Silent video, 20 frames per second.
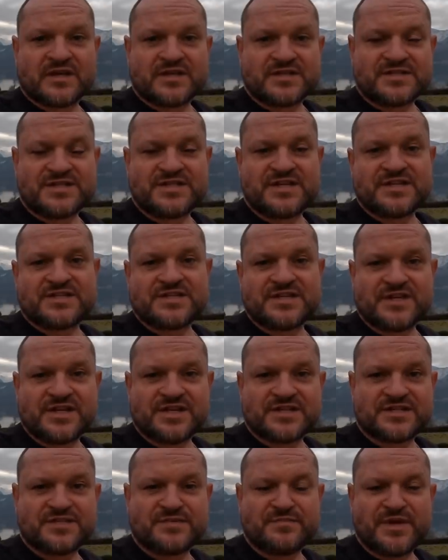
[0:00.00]
Здесь
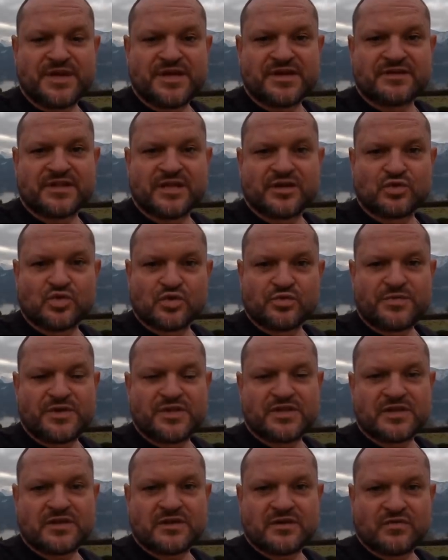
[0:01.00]
есть мененная
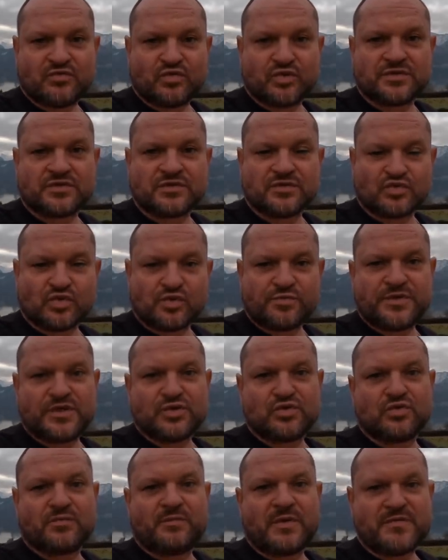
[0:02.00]
турбина. Вот
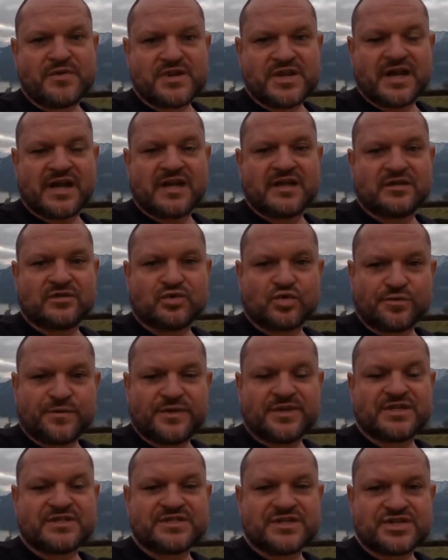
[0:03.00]
турбину поменяли,
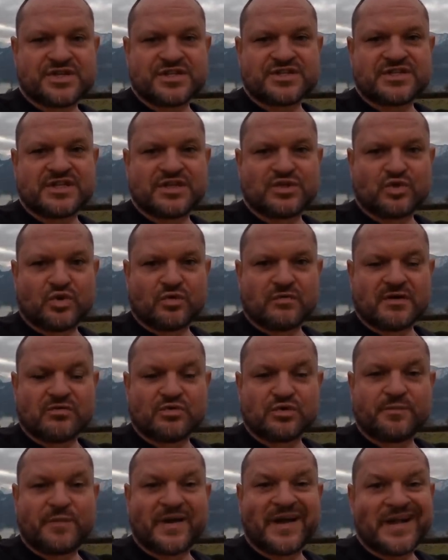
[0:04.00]
турбина сейчас стоит новая.
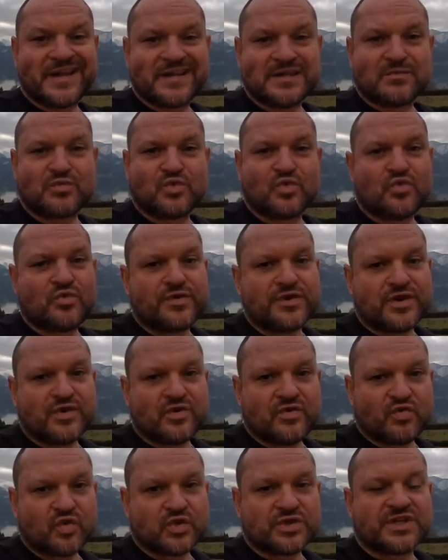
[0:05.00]
Вот поэтому у
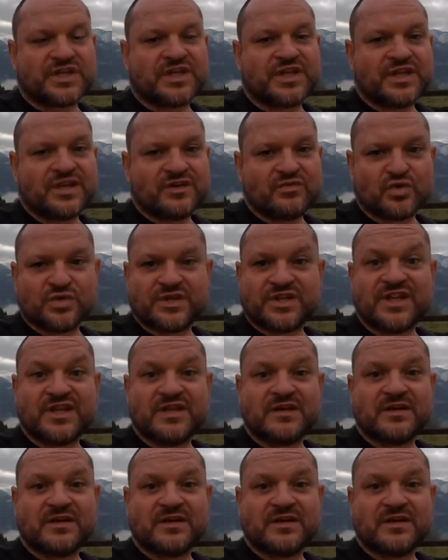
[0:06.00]
нее вот такие вот